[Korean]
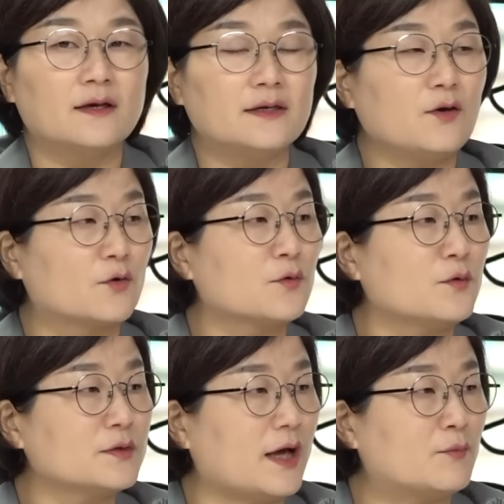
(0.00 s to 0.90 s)
이
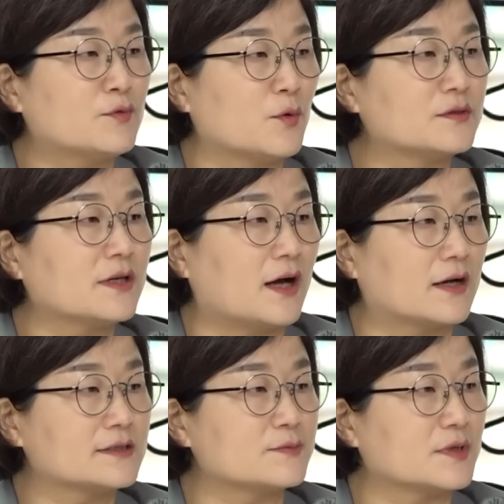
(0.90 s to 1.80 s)
여론이 앞으로 어떻게
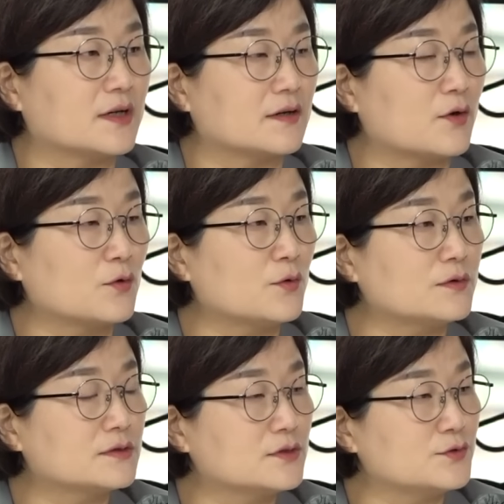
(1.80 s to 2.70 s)
가겠습니까? 결코
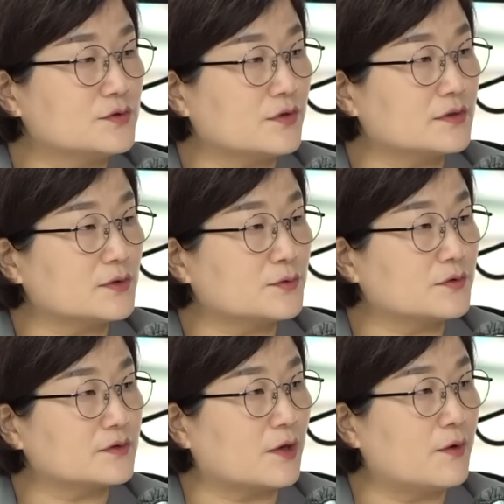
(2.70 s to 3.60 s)
그 윤석열
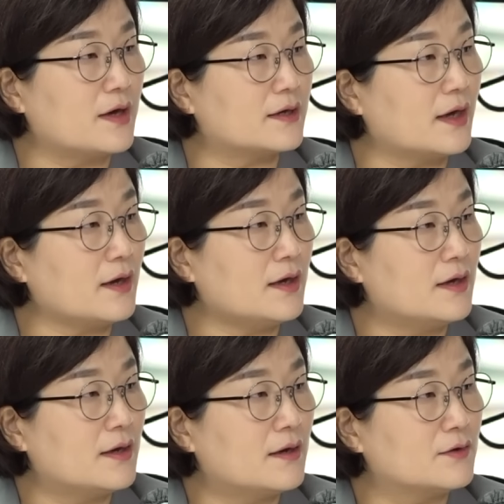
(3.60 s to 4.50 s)
대통령 내외에게
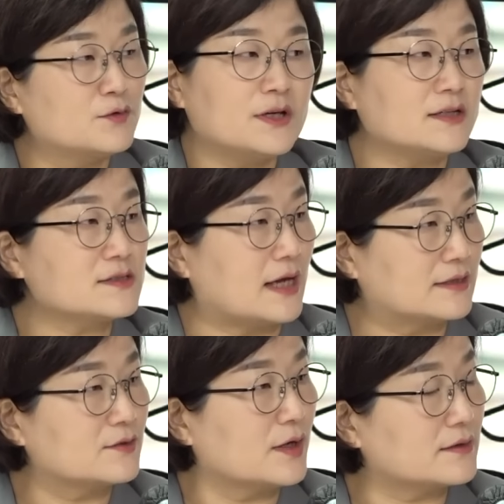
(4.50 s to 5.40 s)
유리하진
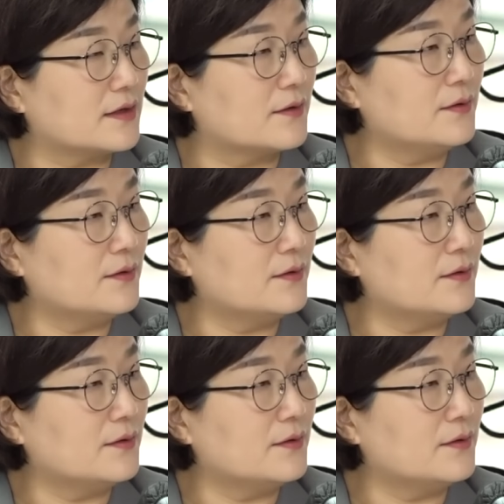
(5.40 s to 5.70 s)
않을 것 같아요.